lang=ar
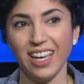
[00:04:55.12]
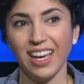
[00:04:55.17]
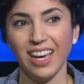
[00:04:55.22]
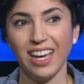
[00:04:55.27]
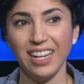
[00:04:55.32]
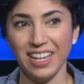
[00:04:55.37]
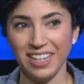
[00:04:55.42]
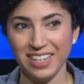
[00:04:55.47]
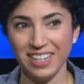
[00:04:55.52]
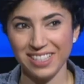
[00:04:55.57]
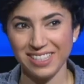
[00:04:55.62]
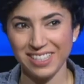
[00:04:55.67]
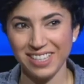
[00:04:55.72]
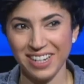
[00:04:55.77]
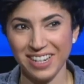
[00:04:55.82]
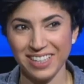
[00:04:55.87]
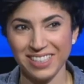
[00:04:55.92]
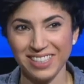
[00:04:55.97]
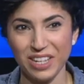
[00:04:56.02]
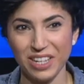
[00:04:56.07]
هلا انا
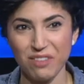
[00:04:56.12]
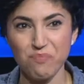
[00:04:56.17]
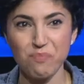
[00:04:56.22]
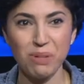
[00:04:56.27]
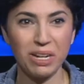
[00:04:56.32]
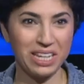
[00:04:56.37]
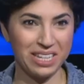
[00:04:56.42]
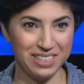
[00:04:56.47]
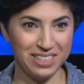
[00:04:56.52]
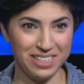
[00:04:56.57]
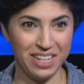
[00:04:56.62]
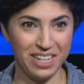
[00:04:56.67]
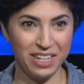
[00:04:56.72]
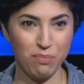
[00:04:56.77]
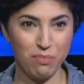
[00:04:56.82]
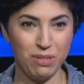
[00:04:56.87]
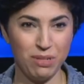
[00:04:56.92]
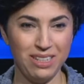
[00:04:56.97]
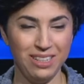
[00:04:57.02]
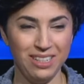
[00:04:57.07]
صراحه ما كنت
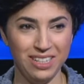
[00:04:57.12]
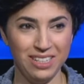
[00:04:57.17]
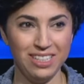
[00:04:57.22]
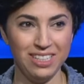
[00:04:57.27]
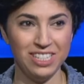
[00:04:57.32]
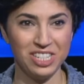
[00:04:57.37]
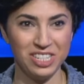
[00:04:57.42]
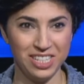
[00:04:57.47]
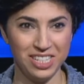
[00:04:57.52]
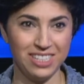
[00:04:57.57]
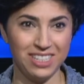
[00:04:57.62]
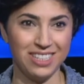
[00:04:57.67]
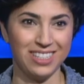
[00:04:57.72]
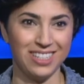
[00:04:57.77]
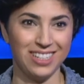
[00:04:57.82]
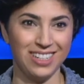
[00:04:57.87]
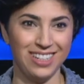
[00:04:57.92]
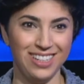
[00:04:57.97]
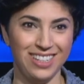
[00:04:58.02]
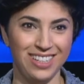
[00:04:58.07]
انا باللجنه
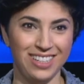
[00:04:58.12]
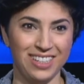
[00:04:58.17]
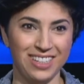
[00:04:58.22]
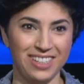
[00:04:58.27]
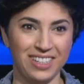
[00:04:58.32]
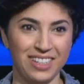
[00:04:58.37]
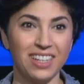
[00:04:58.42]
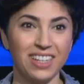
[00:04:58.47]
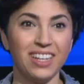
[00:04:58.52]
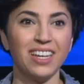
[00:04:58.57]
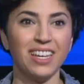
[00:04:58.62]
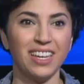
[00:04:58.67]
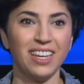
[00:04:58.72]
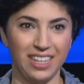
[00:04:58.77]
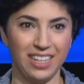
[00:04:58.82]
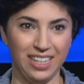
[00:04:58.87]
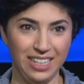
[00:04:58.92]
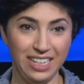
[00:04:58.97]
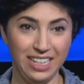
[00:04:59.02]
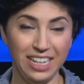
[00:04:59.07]

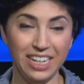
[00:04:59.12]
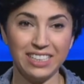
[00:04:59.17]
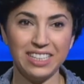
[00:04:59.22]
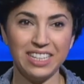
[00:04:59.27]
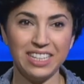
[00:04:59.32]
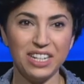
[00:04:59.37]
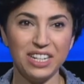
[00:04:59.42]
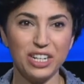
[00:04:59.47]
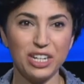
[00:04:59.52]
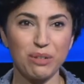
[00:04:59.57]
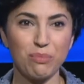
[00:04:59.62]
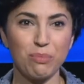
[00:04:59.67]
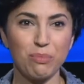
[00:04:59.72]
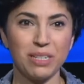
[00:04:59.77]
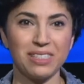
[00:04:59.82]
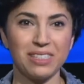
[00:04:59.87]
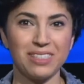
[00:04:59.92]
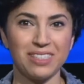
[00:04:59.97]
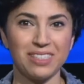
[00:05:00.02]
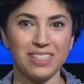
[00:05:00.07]
الاختيار الاختيار
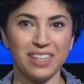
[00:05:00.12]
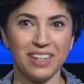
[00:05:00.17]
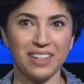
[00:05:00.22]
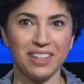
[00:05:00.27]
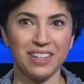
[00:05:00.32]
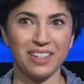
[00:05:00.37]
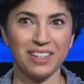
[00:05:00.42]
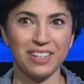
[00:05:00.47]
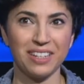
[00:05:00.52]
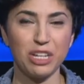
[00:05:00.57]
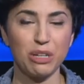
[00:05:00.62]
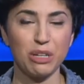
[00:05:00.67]
المشاركه آه،